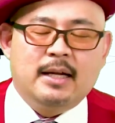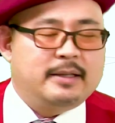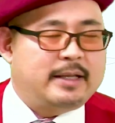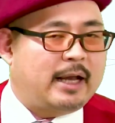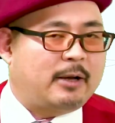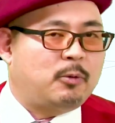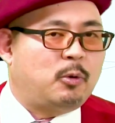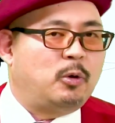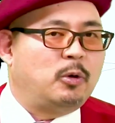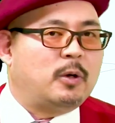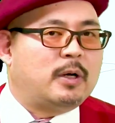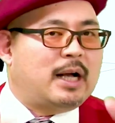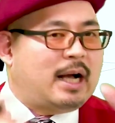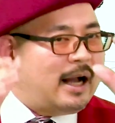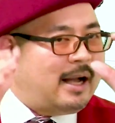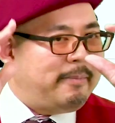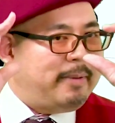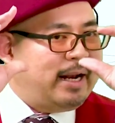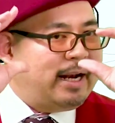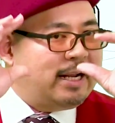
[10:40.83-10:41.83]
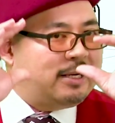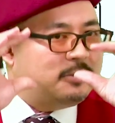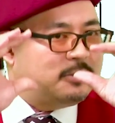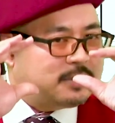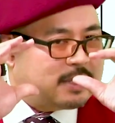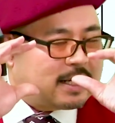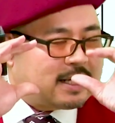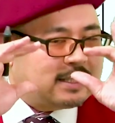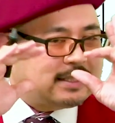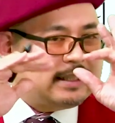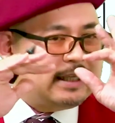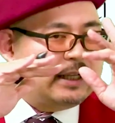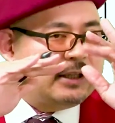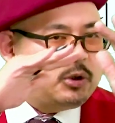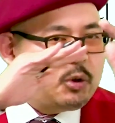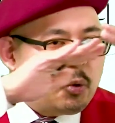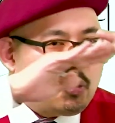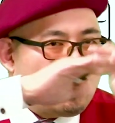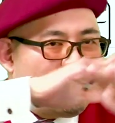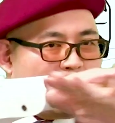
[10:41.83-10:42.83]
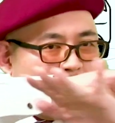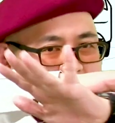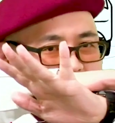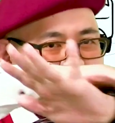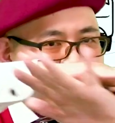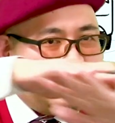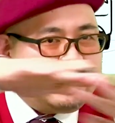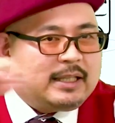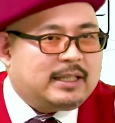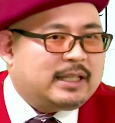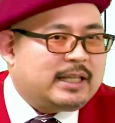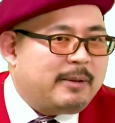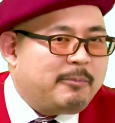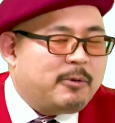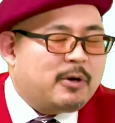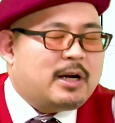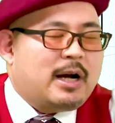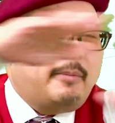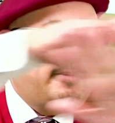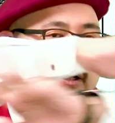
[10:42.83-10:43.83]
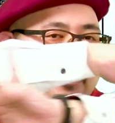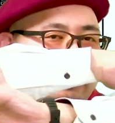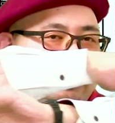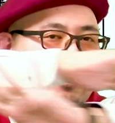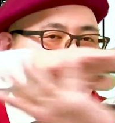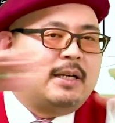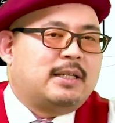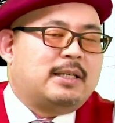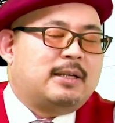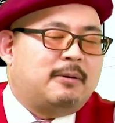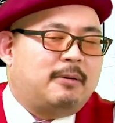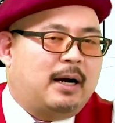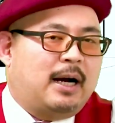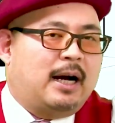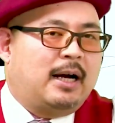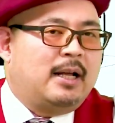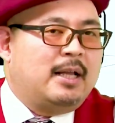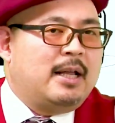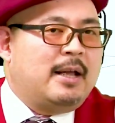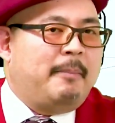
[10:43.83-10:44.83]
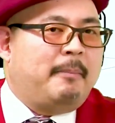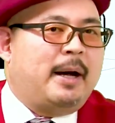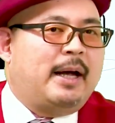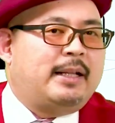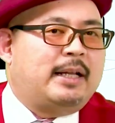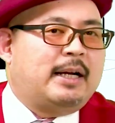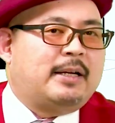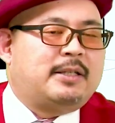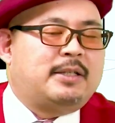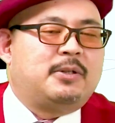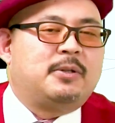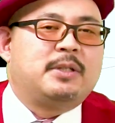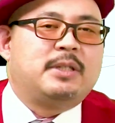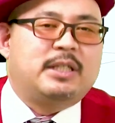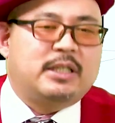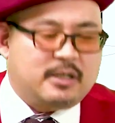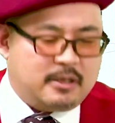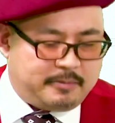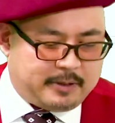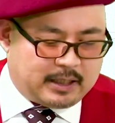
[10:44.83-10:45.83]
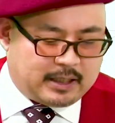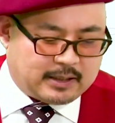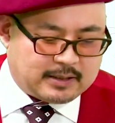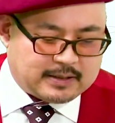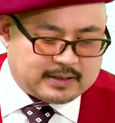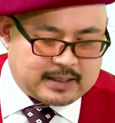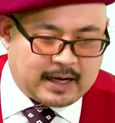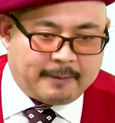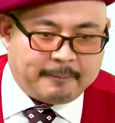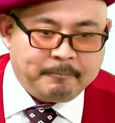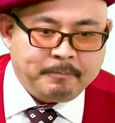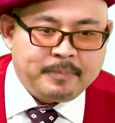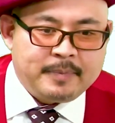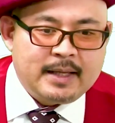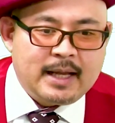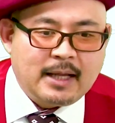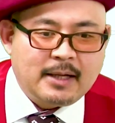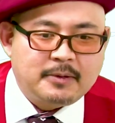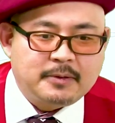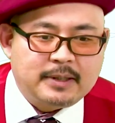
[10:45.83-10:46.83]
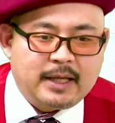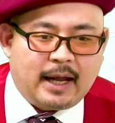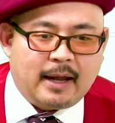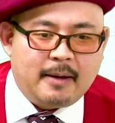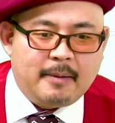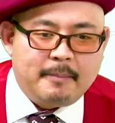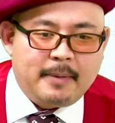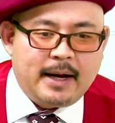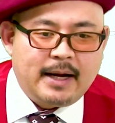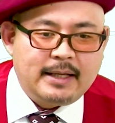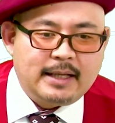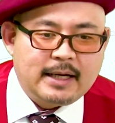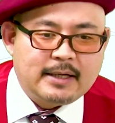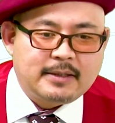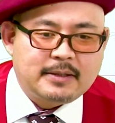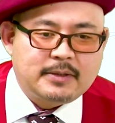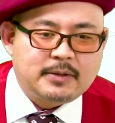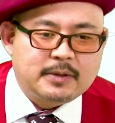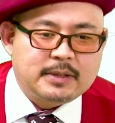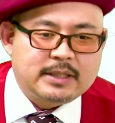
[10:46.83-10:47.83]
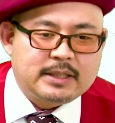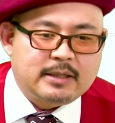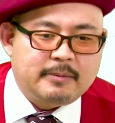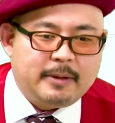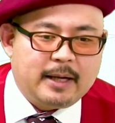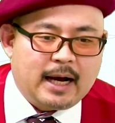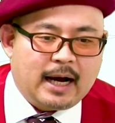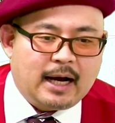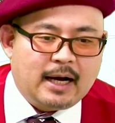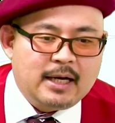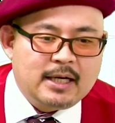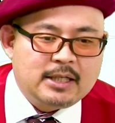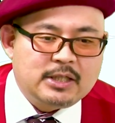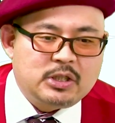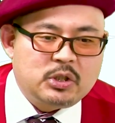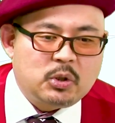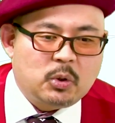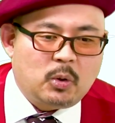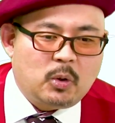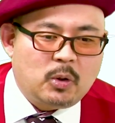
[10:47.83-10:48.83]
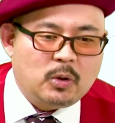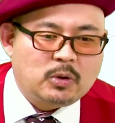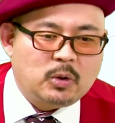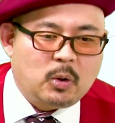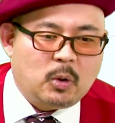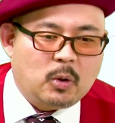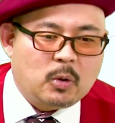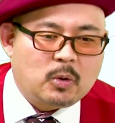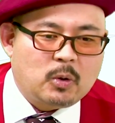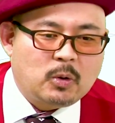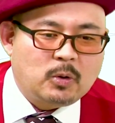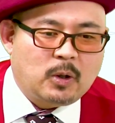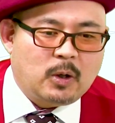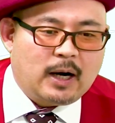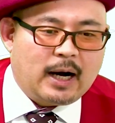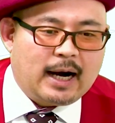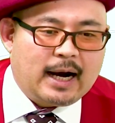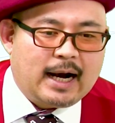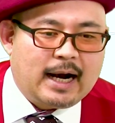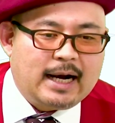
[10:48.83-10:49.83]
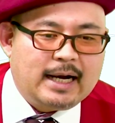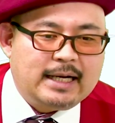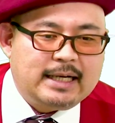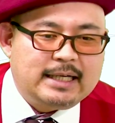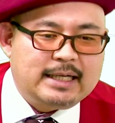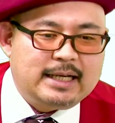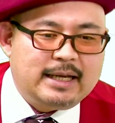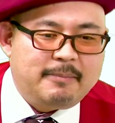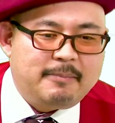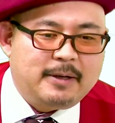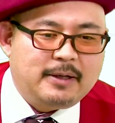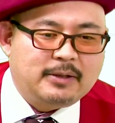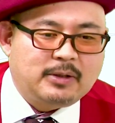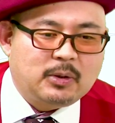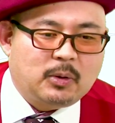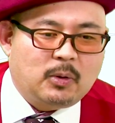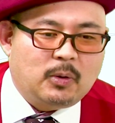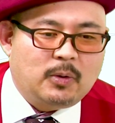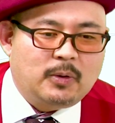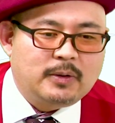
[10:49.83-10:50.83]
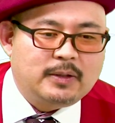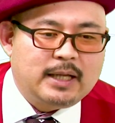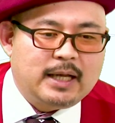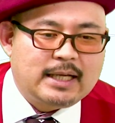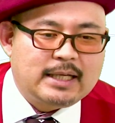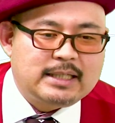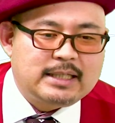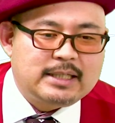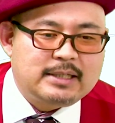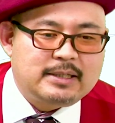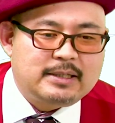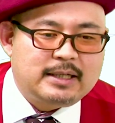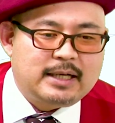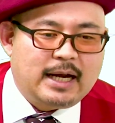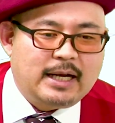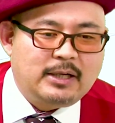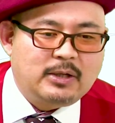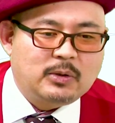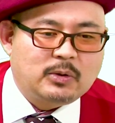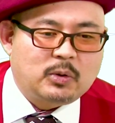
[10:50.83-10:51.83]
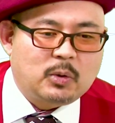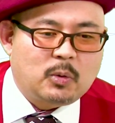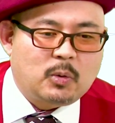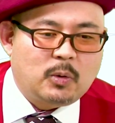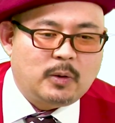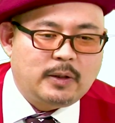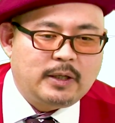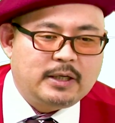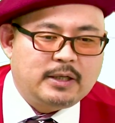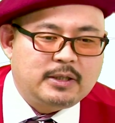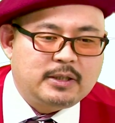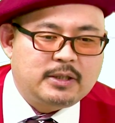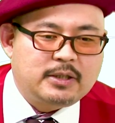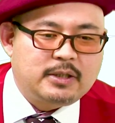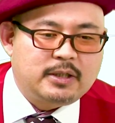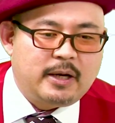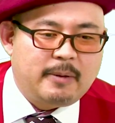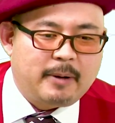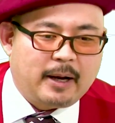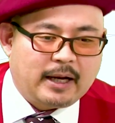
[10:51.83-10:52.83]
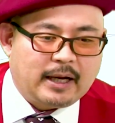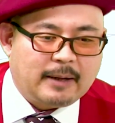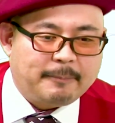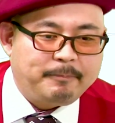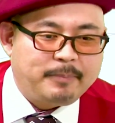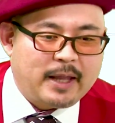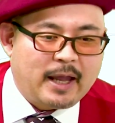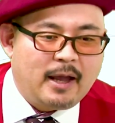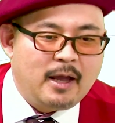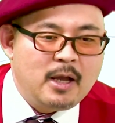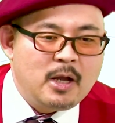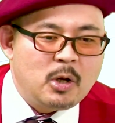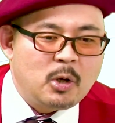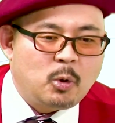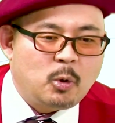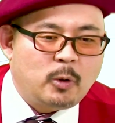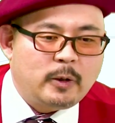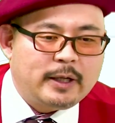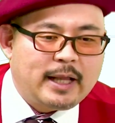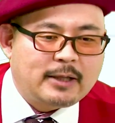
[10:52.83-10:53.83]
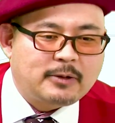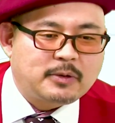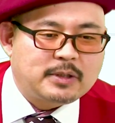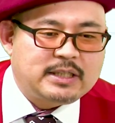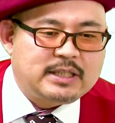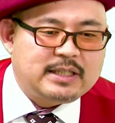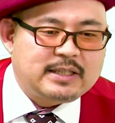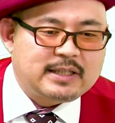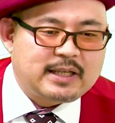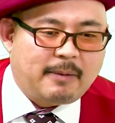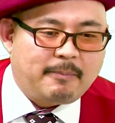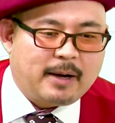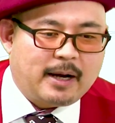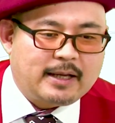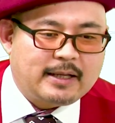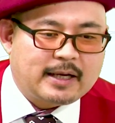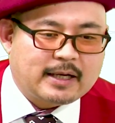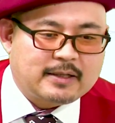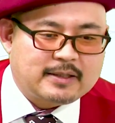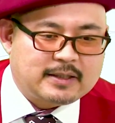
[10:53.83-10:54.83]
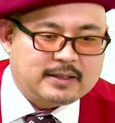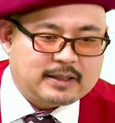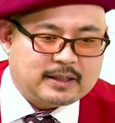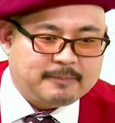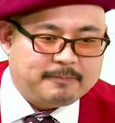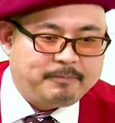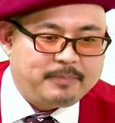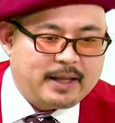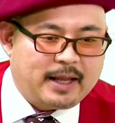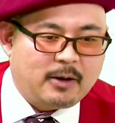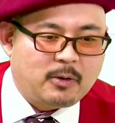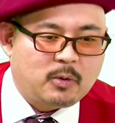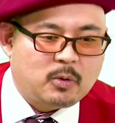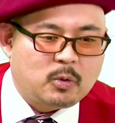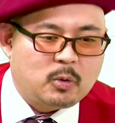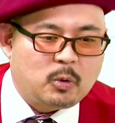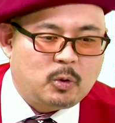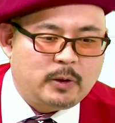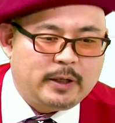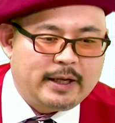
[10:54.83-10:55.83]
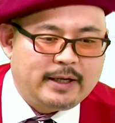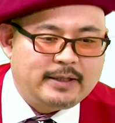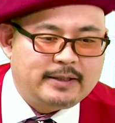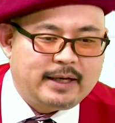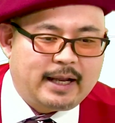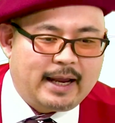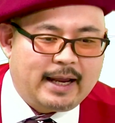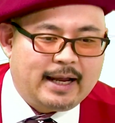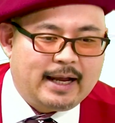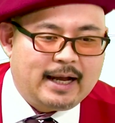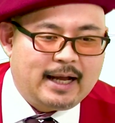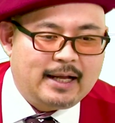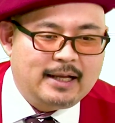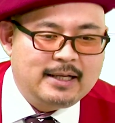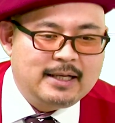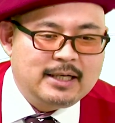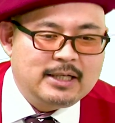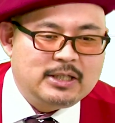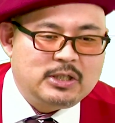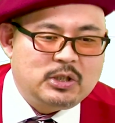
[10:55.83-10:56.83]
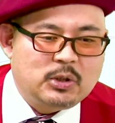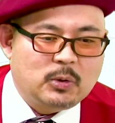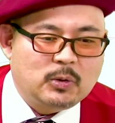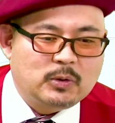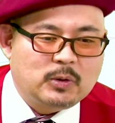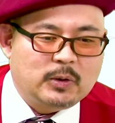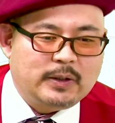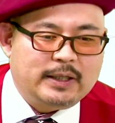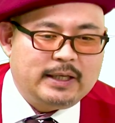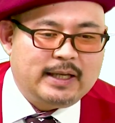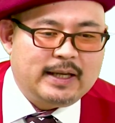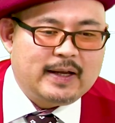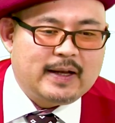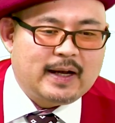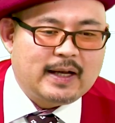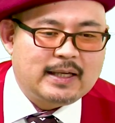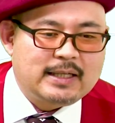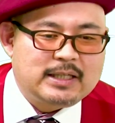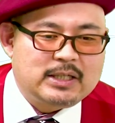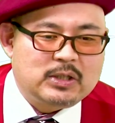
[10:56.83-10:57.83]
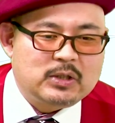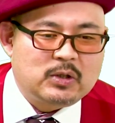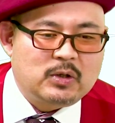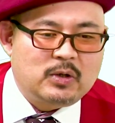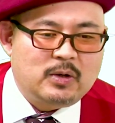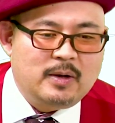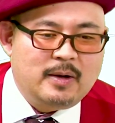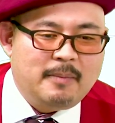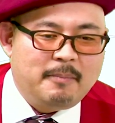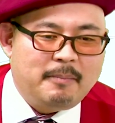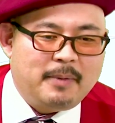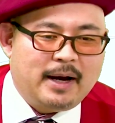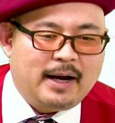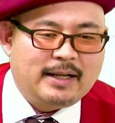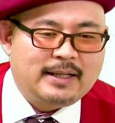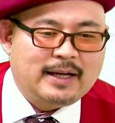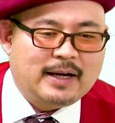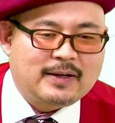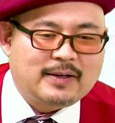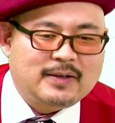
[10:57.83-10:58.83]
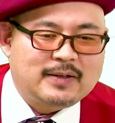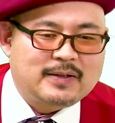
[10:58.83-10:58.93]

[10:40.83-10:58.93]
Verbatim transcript: で、このカメラの高さ、どこまで行ってもカメラの高さはマイダックスの乳首なんですね。なので、マイダックスの乳首がちょうどこのアイレベルと同じくらいのところに来ればいい。ね、これだと小さいマイダックス。ね、これぐらいがちょうどいい感じのマイダック